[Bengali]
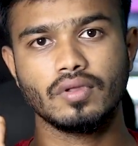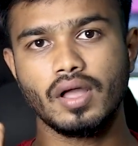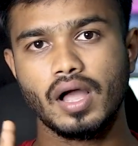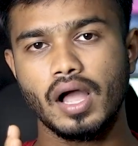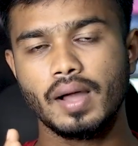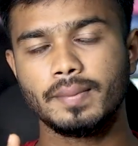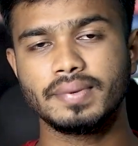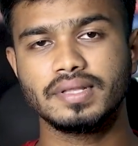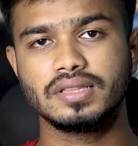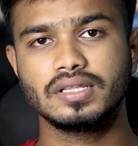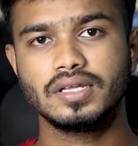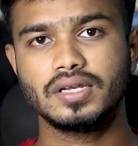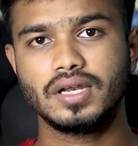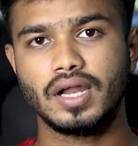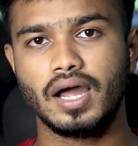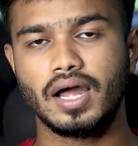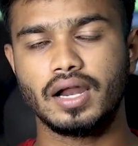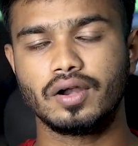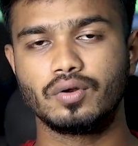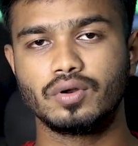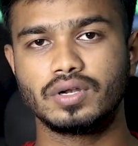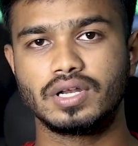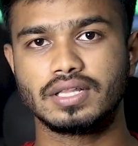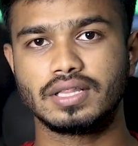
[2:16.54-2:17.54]
আমাদের আর
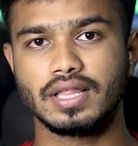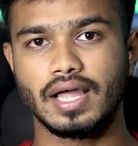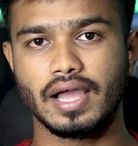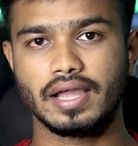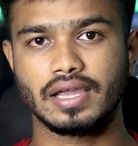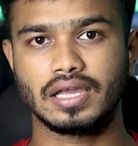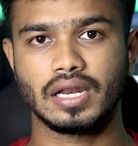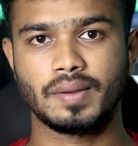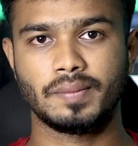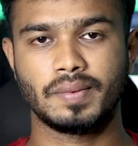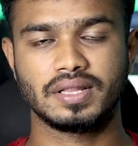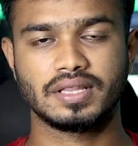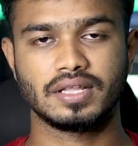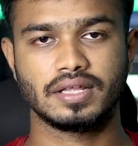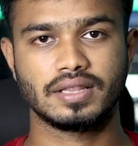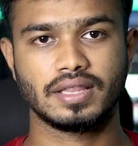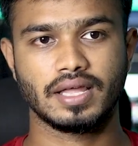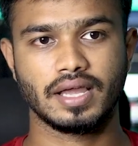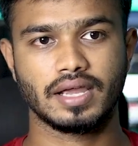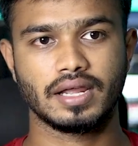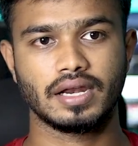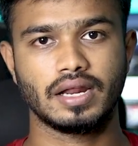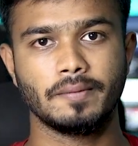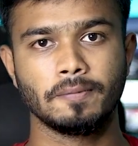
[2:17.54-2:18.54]
ওইটা থাকে না মাথায়
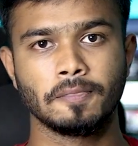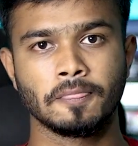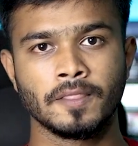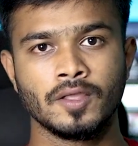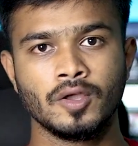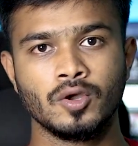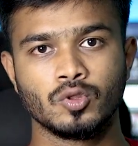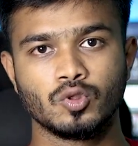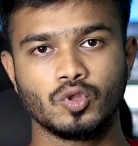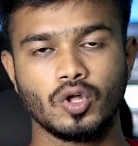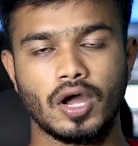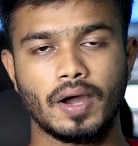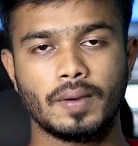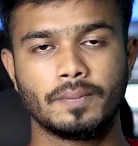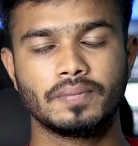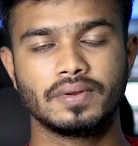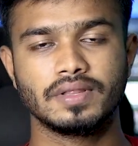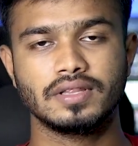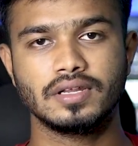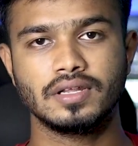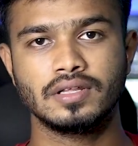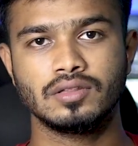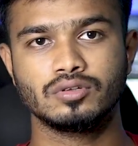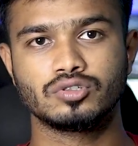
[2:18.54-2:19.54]
থাকে না তো
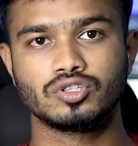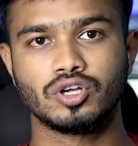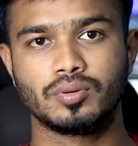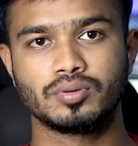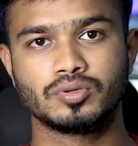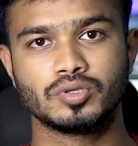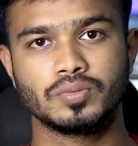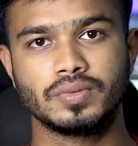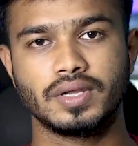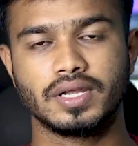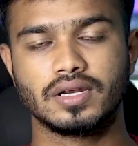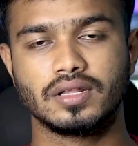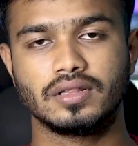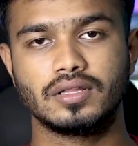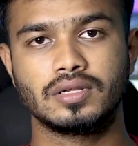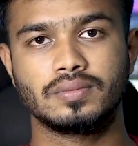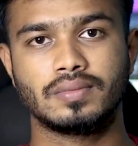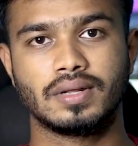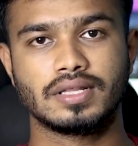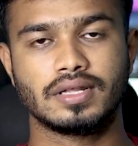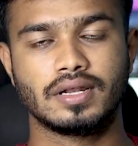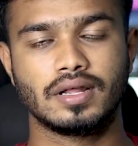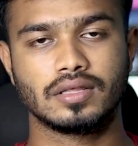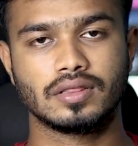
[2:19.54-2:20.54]
আপনাদের কিন্তু সবসময় একটা জিনিস
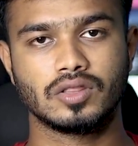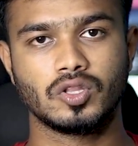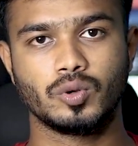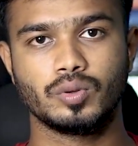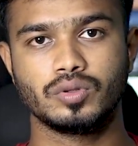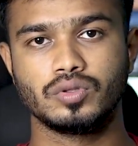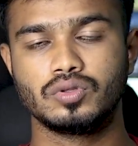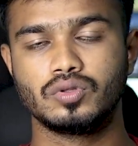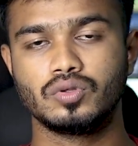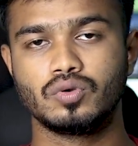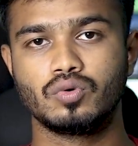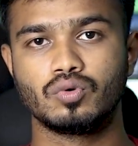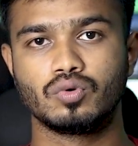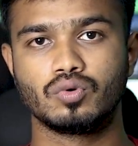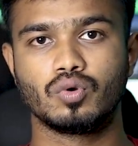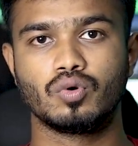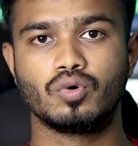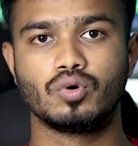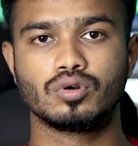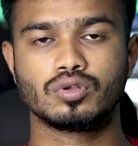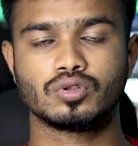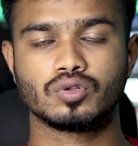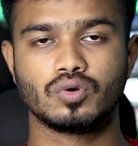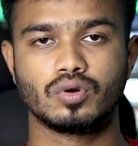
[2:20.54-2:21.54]
মাথায় রাখতে হবে যদি কোনো
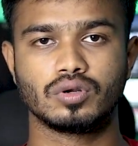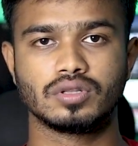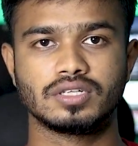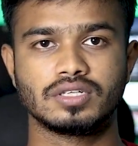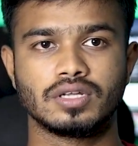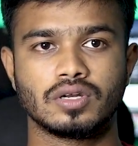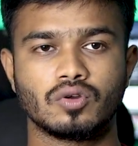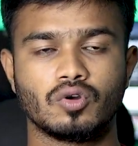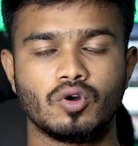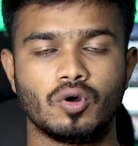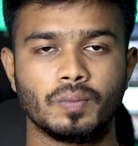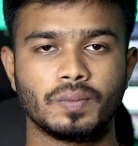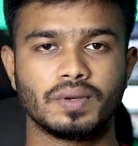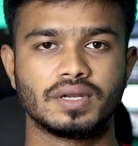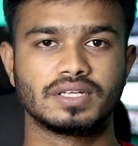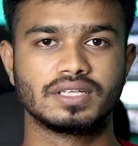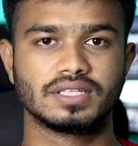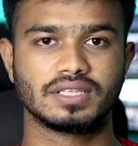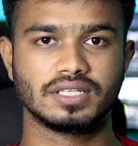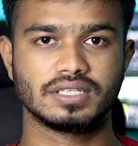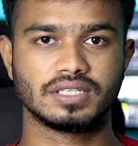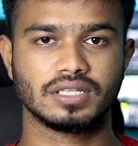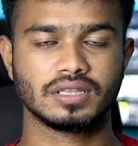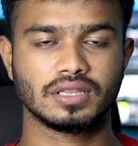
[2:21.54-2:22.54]
কোর্স করতে চান কম্পিউটার
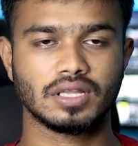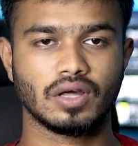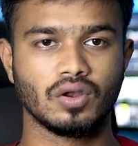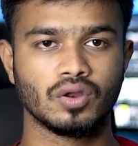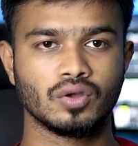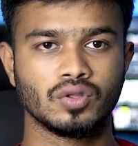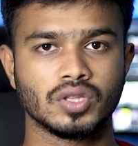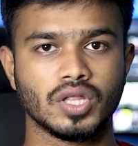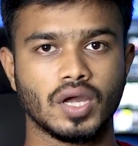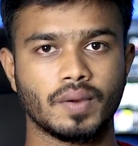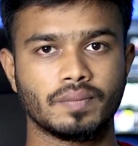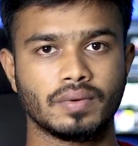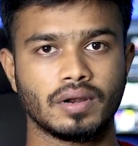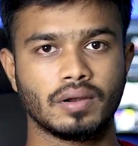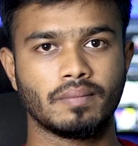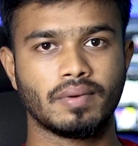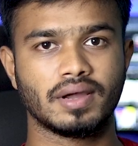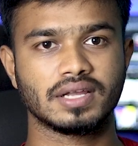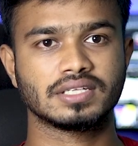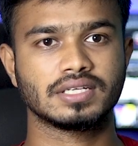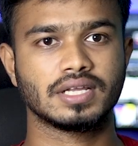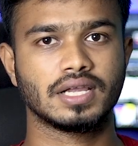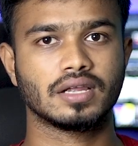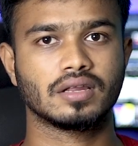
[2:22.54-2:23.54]
শিখতে চান তাহলে কিন্তু আপনার
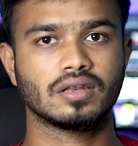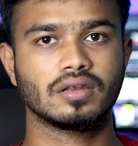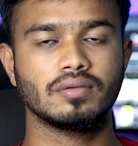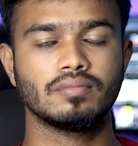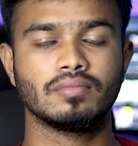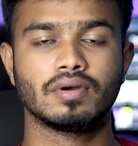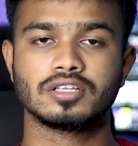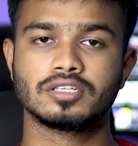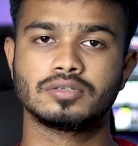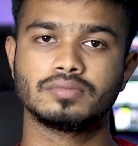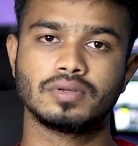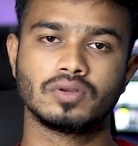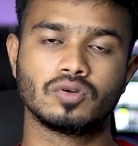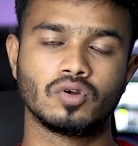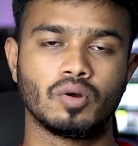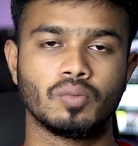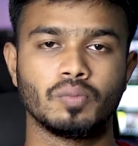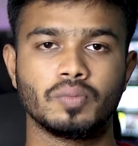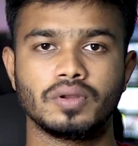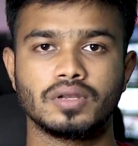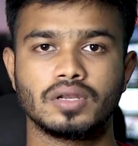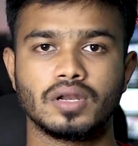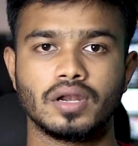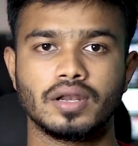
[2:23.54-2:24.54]
বাসায় একটি মাস্ট বি
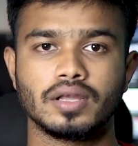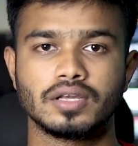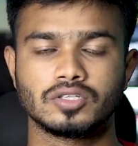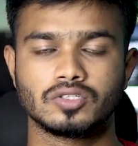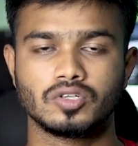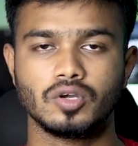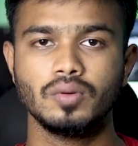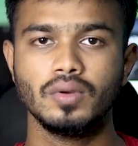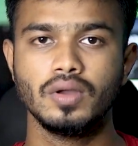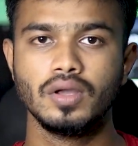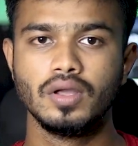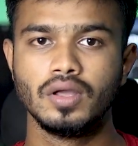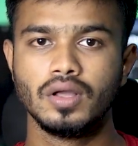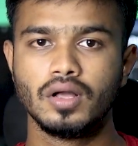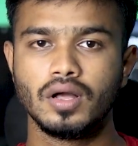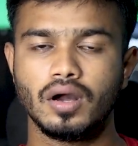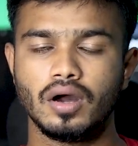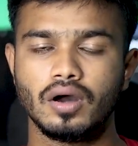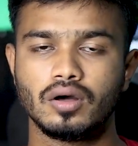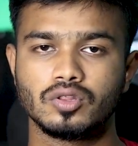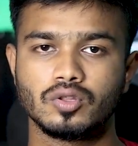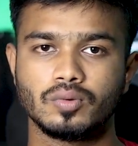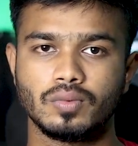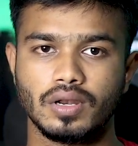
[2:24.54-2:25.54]
কম্পিউটার ডেস্কটপ
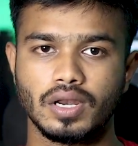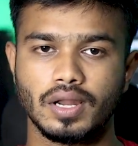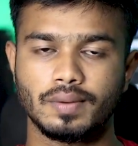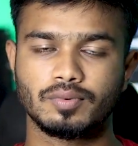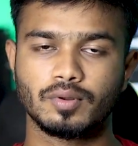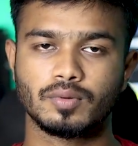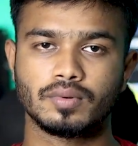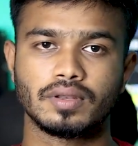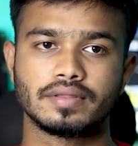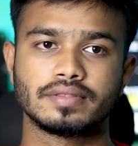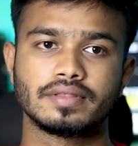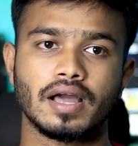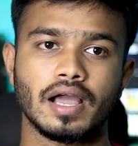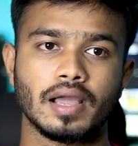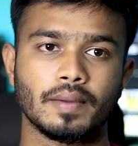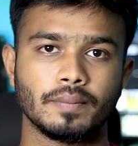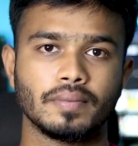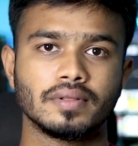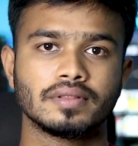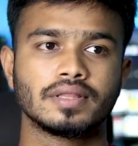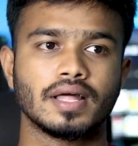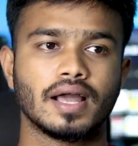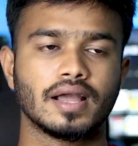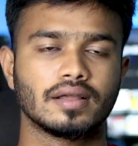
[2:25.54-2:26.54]
অথবা ল্যাপটপ থাকবে
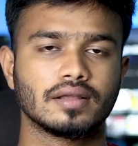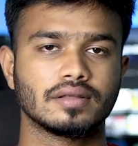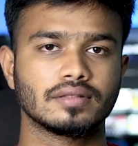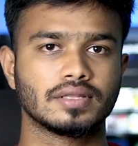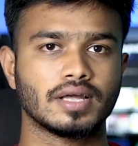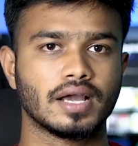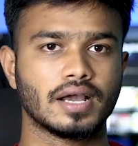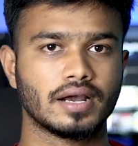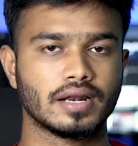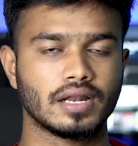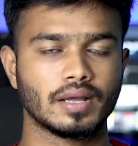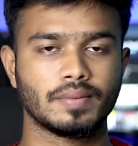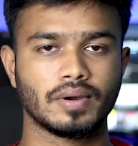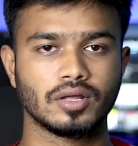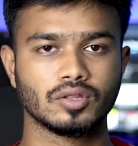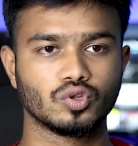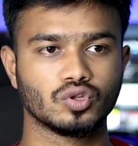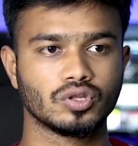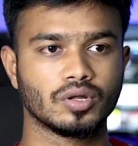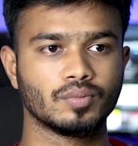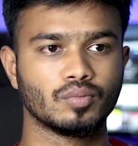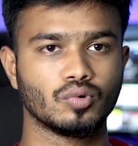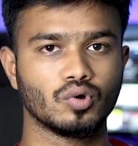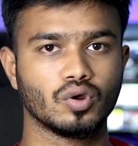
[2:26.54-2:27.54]
থাকাটা
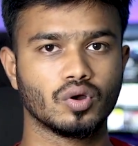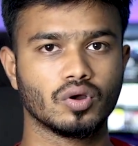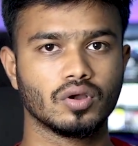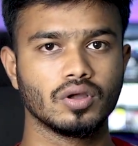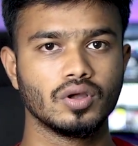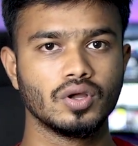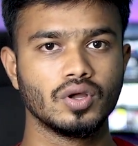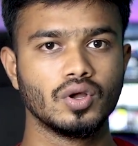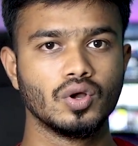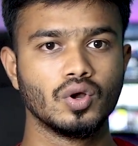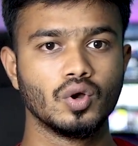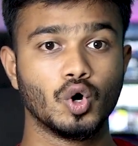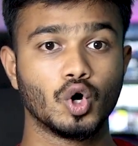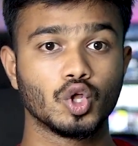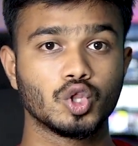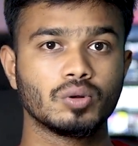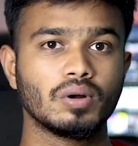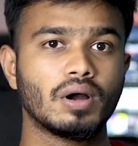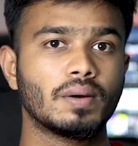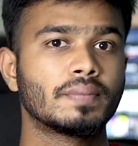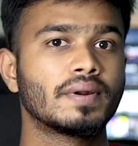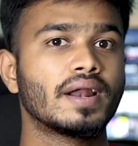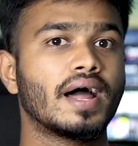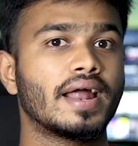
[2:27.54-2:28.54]
বাধ্যতামূলক অথবা
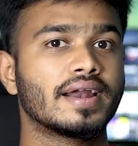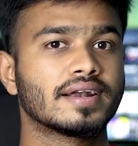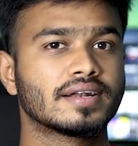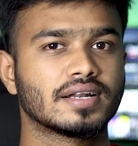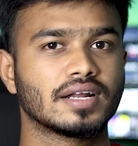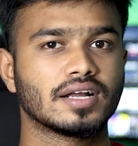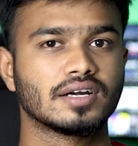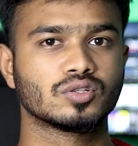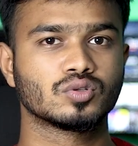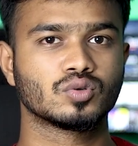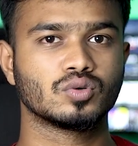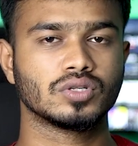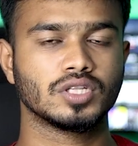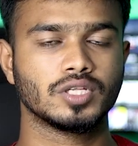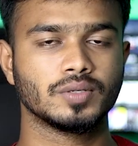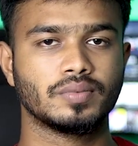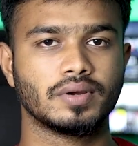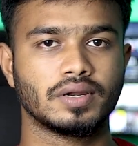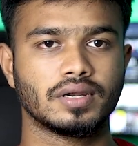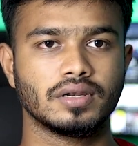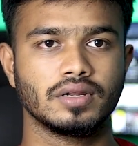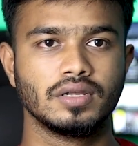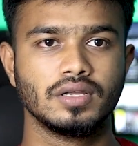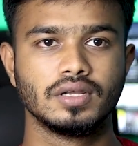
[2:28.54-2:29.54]
আপনার আরেকটা কাজ করতে
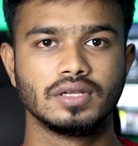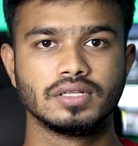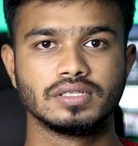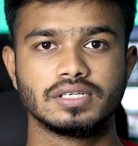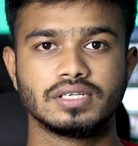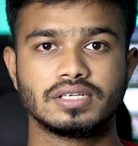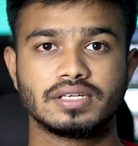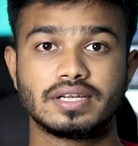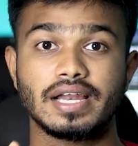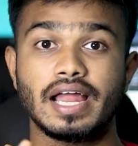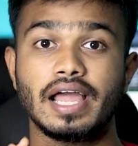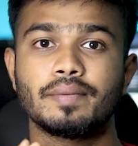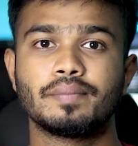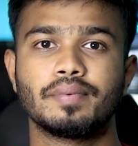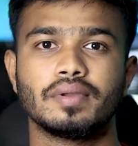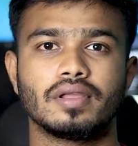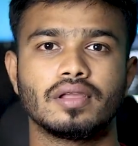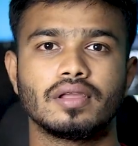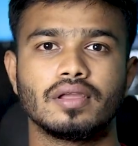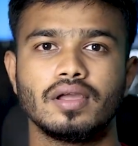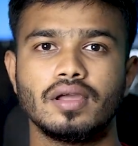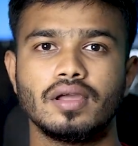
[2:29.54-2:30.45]
পারেন যে টাইপিং